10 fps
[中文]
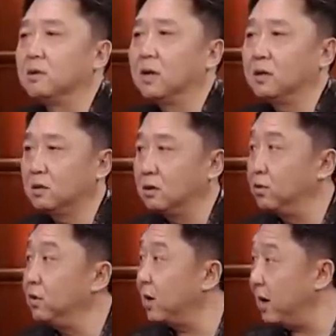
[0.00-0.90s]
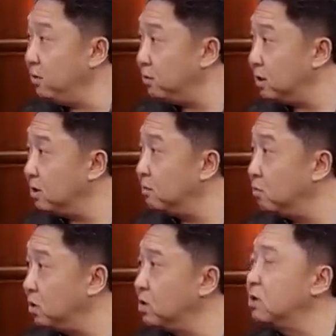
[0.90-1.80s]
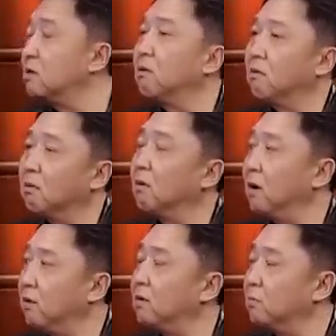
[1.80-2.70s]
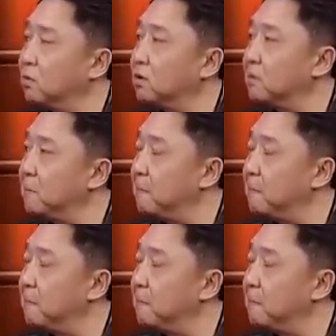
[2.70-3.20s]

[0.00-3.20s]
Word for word: 他等于还有一个模式，还有一个道理。哎，